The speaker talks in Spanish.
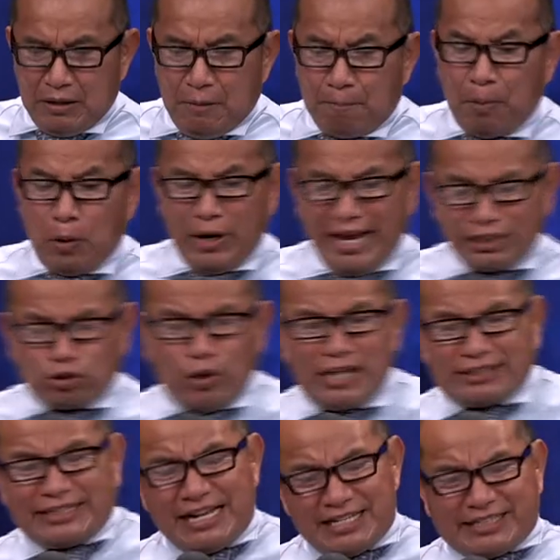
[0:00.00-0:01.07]
Por eso
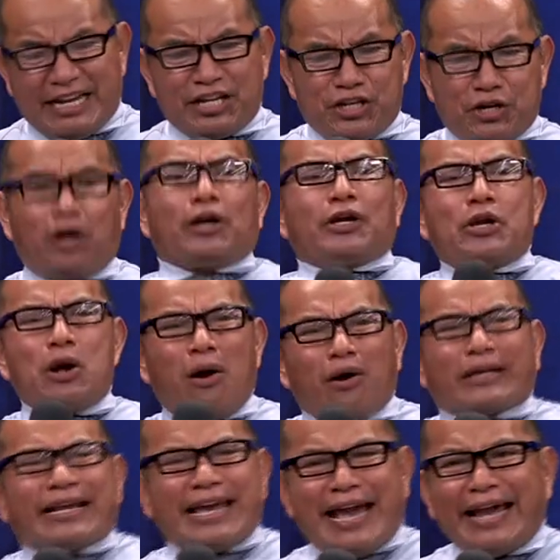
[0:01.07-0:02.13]
es que el Señor
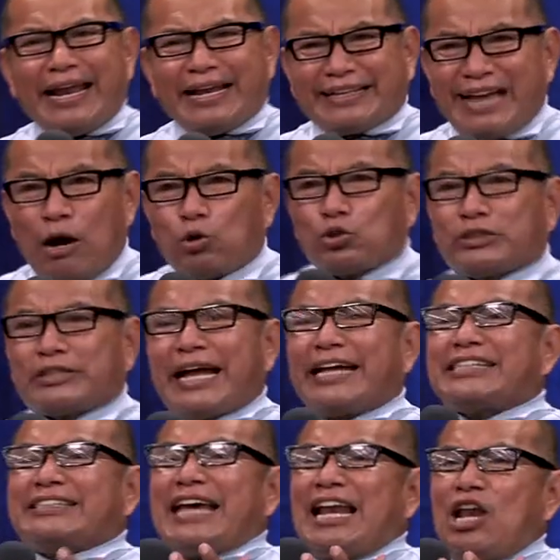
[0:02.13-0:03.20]
no quiere que a usted
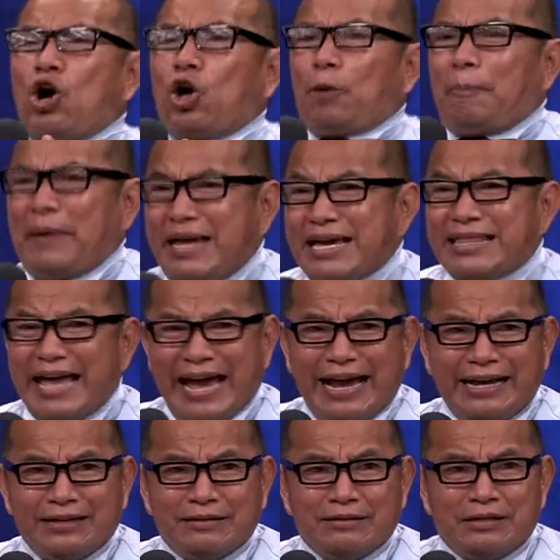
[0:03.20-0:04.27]
se le
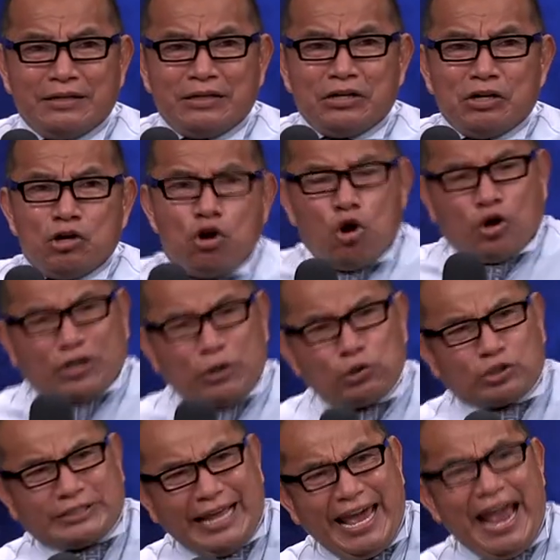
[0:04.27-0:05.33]
olvide lo que
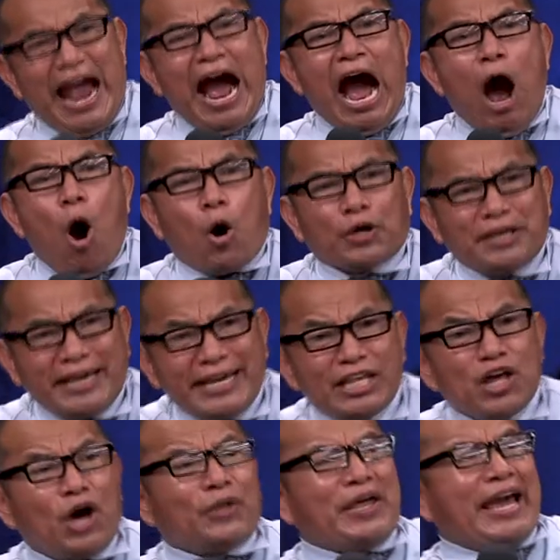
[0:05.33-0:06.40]
usted ha
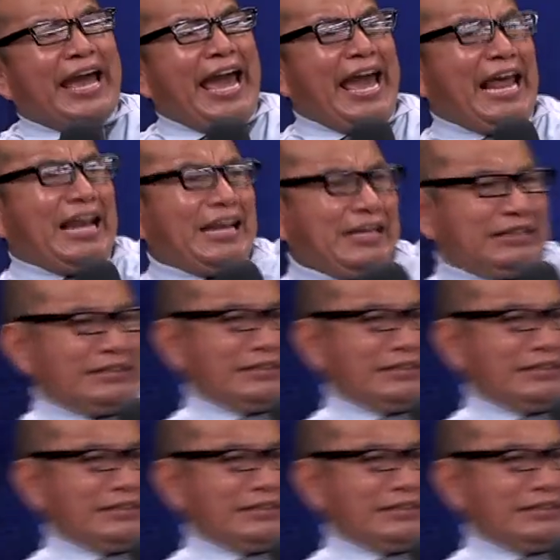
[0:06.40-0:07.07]
oído de Él